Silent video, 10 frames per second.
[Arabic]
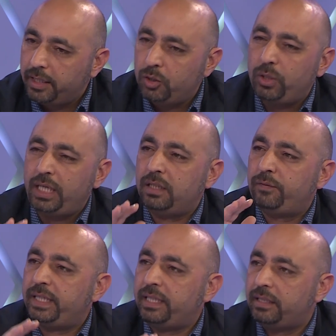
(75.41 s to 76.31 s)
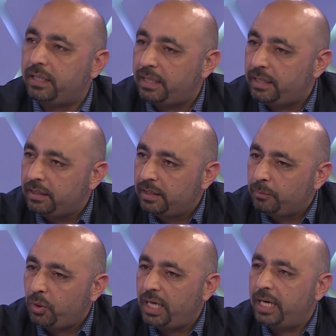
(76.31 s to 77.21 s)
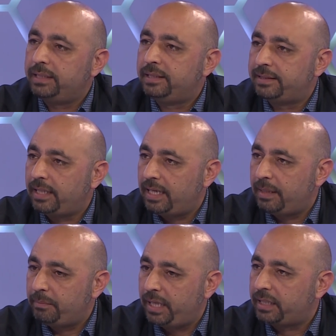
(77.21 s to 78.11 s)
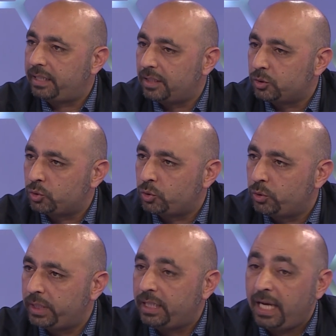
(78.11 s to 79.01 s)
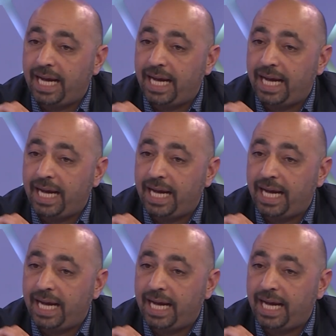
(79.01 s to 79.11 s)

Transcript: أنه إحنا في عنا معاهدة سلام مع الكيان الصهيوني